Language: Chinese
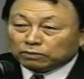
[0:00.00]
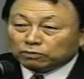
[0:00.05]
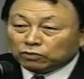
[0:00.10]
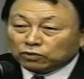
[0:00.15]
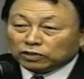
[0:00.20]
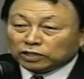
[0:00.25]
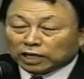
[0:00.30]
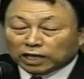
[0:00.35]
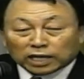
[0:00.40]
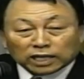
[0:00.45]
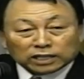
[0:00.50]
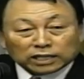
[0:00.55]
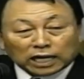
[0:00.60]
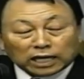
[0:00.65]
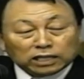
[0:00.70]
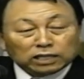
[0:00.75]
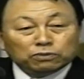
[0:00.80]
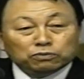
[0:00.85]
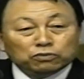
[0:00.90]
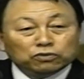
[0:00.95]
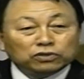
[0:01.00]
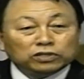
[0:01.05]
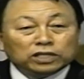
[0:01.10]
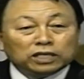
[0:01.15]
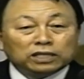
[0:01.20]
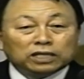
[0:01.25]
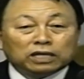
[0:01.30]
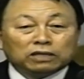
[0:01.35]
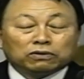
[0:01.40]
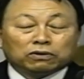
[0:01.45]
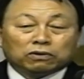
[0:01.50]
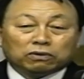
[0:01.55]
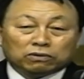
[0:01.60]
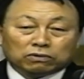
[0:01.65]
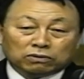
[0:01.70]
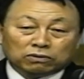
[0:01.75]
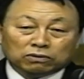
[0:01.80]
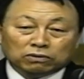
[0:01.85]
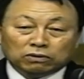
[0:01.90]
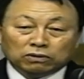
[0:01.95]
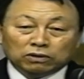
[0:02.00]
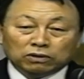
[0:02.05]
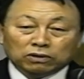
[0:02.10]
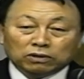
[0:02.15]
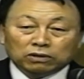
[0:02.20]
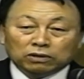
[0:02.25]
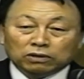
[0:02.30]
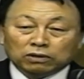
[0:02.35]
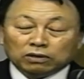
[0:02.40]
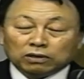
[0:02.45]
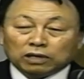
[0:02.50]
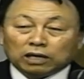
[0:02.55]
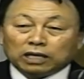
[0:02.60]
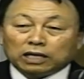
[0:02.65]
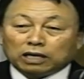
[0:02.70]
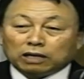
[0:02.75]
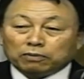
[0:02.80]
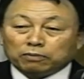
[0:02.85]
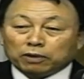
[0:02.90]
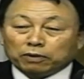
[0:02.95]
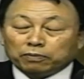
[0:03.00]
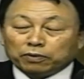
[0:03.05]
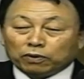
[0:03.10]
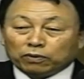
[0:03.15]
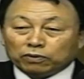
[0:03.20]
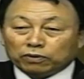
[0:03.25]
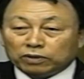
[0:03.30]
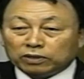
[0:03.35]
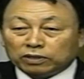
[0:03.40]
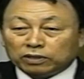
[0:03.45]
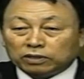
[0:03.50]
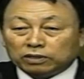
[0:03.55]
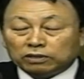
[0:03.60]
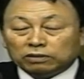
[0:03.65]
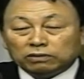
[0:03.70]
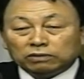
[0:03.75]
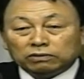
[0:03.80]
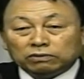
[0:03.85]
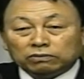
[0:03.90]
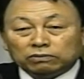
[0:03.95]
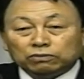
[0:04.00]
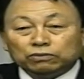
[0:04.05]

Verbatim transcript: 被主人杀害了，也没有地方去喊冤屈啊。